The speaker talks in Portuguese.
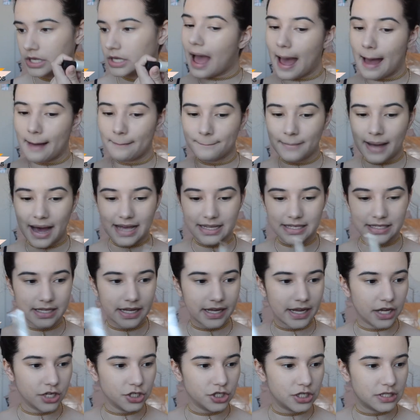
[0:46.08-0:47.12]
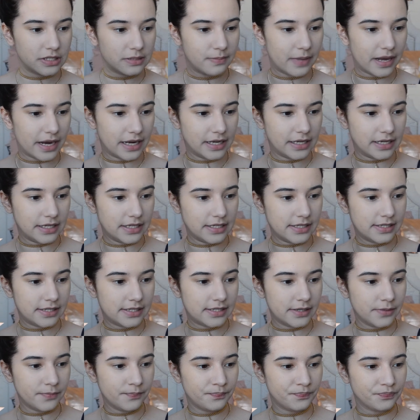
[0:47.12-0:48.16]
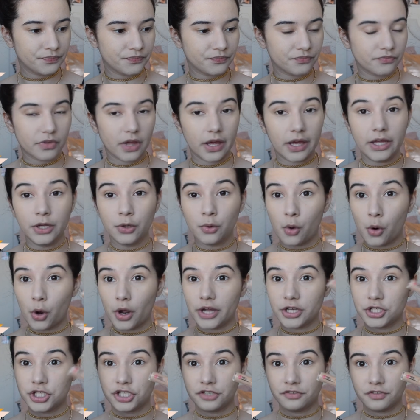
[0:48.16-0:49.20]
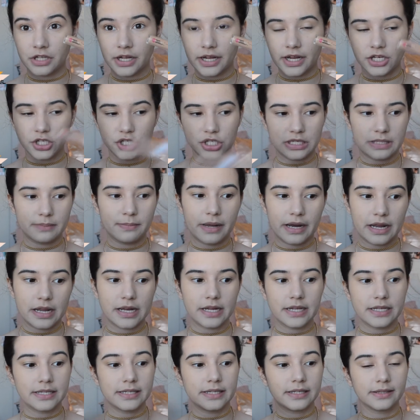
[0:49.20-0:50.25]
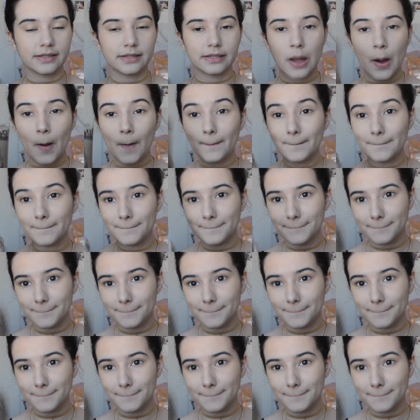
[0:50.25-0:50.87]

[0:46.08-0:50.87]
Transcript: a base da Candice Berenice e o corretivo da Candice Berenice também.